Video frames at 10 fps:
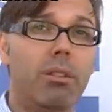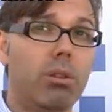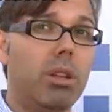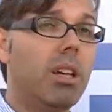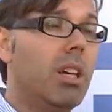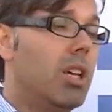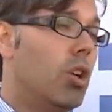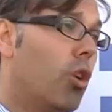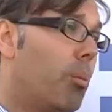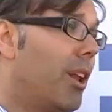Entonces,
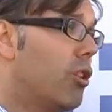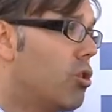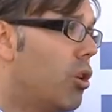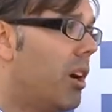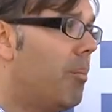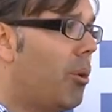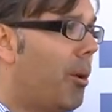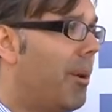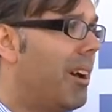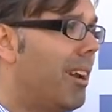incorporando esos ejemplos
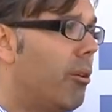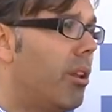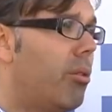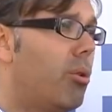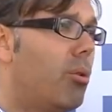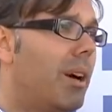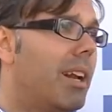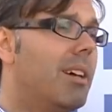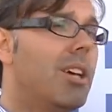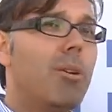al Plan General de Ordenación
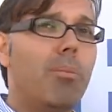Urbana,